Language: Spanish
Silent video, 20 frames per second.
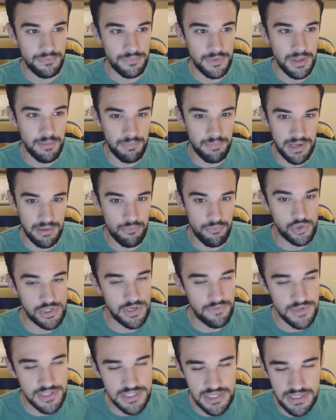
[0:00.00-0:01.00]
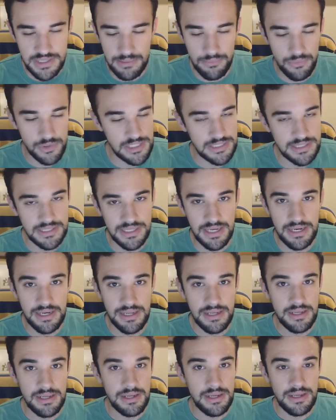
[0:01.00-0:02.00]
en plan muchas visitas, muchas tal,
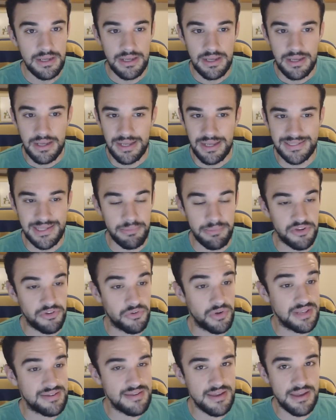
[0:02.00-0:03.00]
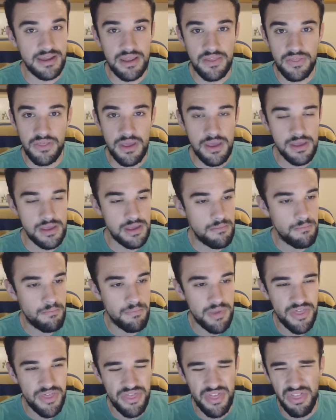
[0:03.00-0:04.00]
esa persona se crece y
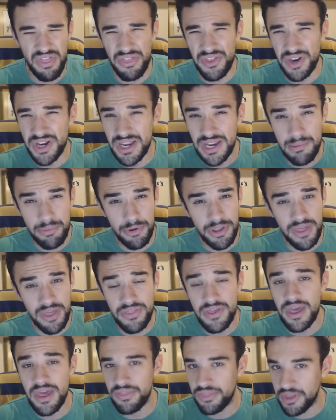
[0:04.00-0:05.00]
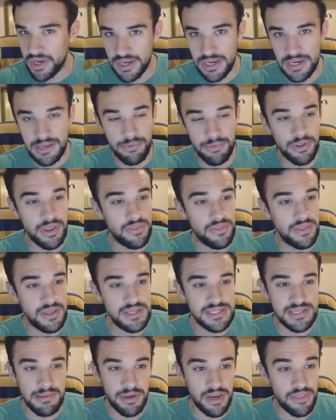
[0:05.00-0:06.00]
empieza a decir gilipolleces y a hacer gilipolleces
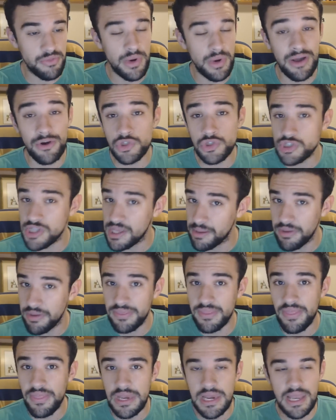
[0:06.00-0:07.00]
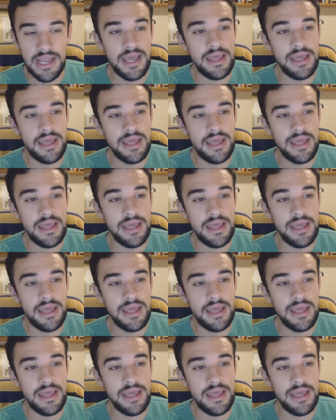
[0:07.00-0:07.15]
y se merece una hostia viéndola en la